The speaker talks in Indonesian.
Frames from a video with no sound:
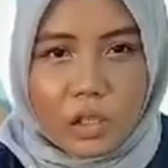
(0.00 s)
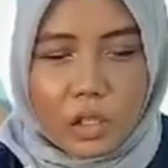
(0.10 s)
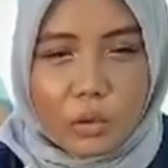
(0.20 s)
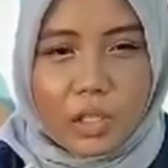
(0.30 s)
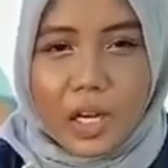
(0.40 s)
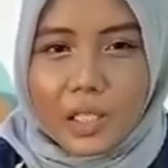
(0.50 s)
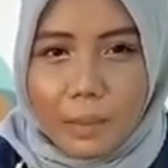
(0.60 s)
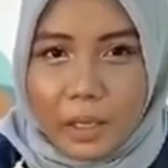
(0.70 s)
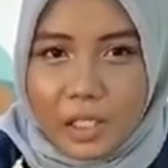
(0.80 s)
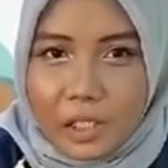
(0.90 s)
terus
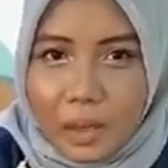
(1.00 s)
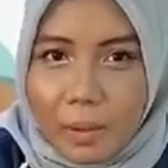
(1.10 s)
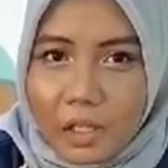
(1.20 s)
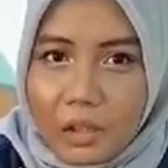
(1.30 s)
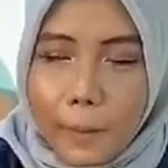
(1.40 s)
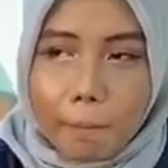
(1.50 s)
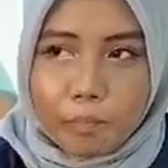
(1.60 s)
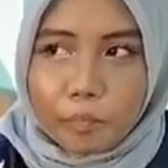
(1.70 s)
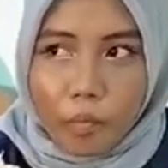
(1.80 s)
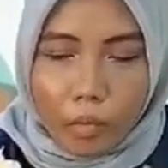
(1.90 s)
rasa manisnya mantep
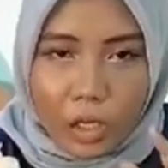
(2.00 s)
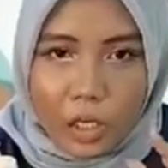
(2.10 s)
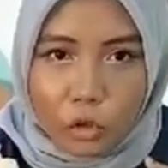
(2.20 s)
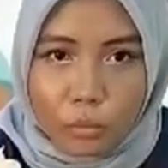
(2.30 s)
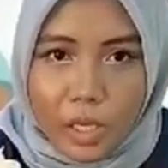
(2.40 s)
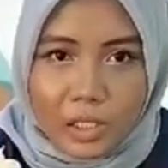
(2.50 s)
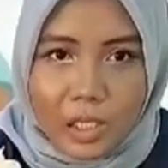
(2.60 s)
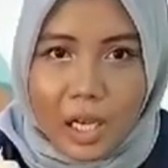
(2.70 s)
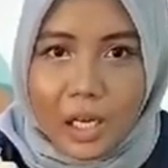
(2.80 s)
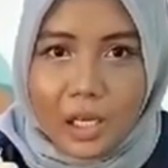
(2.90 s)
dia itu
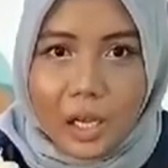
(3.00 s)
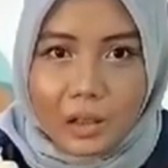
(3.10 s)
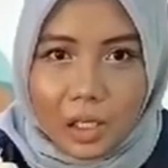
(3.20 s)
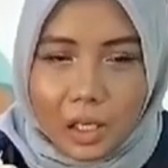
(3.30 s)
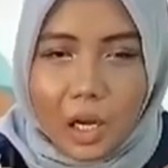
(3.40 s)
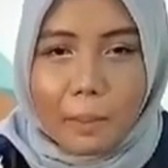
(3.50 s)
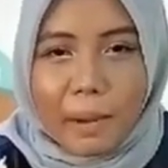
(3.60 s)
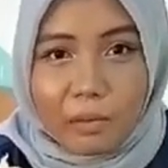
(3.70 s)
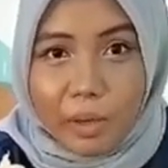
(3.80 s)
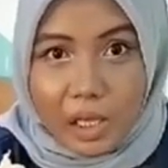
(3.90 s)
biasanya ada identik dengan
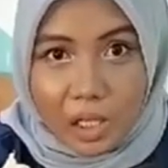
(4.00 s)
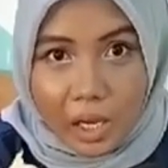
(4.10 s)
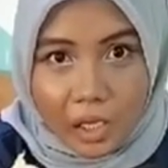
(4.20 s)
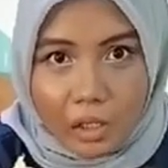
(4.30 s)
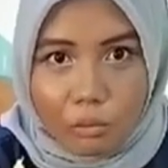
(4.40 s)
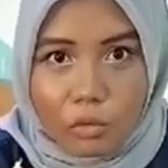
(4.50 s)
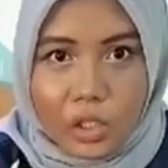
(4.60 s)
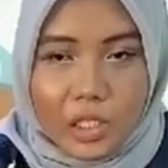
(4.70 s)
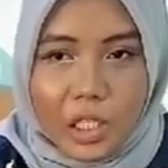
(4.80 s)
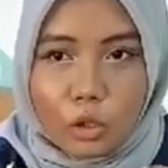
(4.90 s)
pahit-pahitnya ya
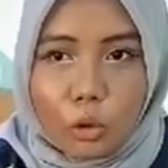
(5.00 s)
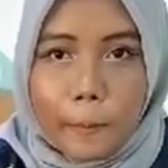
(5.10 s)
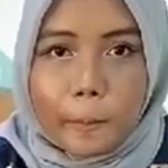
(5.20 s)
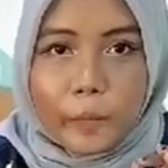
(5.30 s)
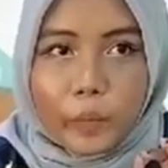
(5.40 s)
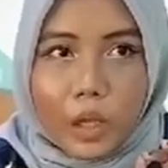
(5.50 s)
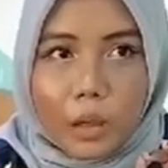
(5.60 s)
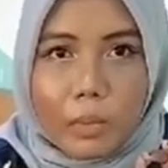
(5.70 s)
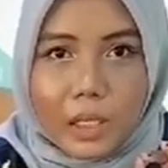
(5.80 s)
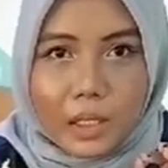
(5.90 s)
tribuners itu
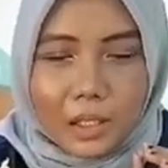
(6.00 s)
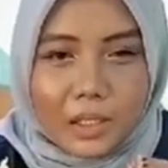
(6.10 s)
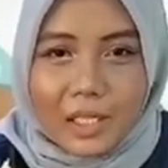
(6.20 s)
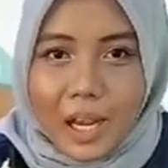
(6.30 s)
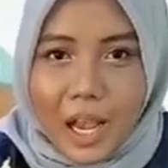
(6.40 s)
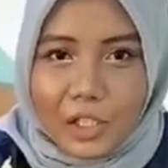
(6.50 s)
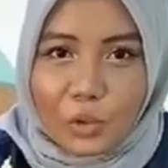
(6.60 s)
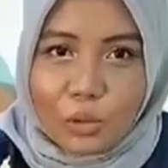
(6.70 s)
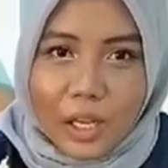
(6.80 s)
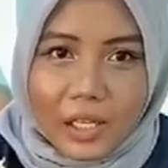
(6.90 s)
biasanya ciri
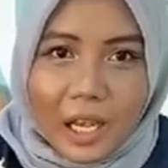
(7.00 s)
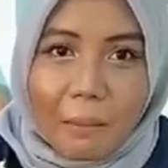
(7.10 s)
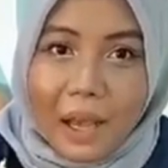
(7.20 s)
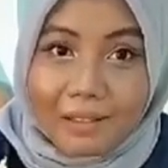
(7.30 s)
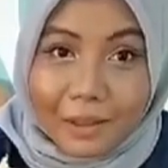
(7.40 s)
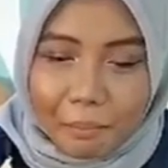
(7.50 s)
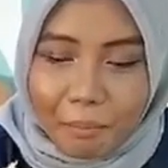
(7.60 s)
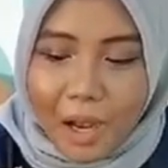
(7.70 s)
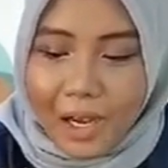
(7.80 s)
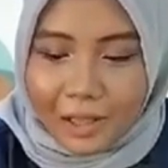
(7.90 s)
khas durian yang mantep
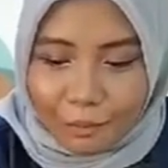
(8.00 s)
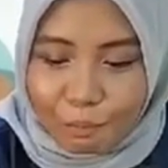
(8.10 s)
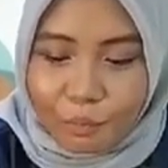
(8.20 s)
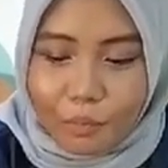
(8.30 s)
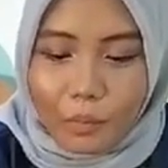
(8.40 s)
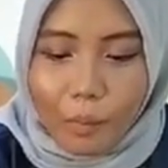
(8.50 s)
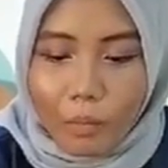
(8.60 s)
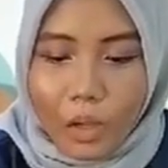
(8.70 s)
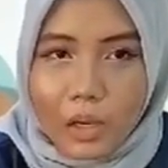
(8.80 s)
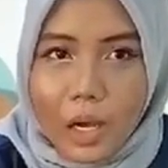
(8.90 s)
banget
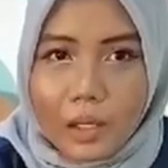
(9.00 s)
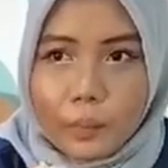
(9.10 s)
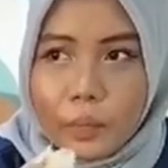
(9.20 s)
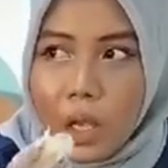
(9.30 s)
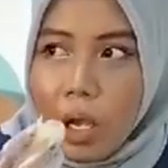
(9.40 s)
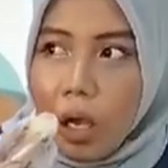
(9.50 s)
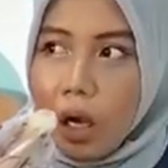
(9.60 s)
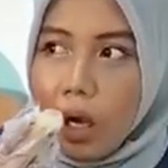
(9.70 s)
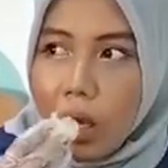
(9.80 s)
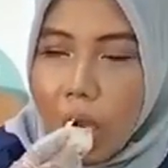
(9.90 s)
dan
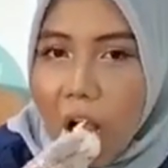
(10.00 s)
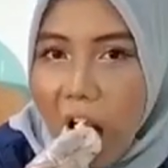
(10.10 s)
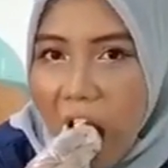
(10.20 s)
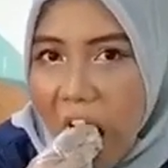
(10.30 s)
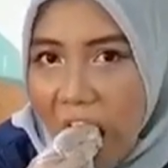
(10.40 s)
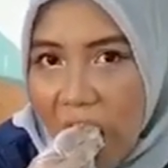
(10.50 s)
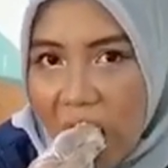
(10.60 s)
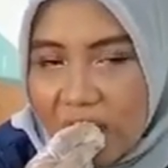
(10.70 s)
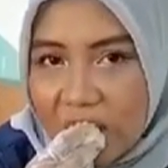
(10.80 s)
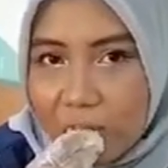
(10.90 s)
uh,
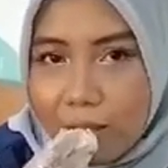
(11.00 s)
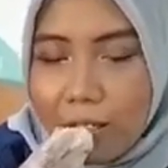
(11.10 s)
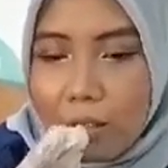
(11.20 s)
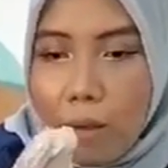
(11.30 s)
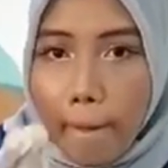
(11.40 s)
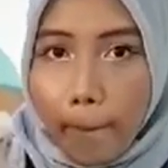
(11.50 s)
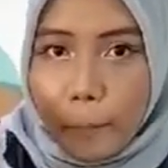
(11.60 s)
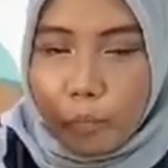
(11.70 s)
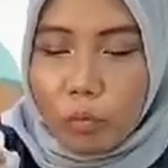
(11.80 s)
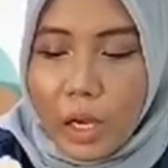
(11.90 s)
untuk makan
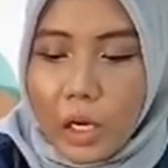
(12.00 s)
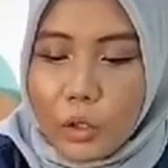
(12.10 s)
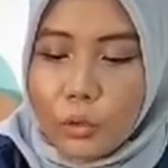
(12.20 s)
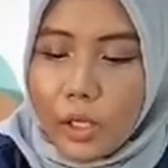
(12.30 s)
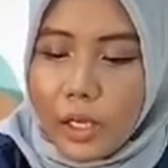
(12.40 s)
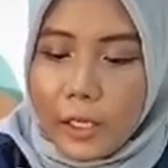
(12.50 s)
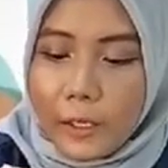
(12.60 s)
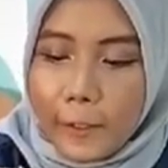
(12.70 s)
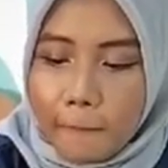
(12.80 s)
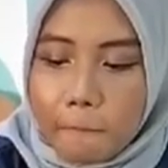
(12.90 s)
di Durian
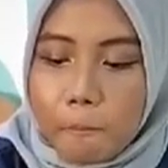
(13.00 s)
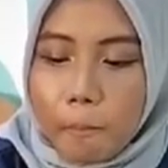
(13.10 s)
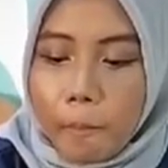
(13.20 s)
ini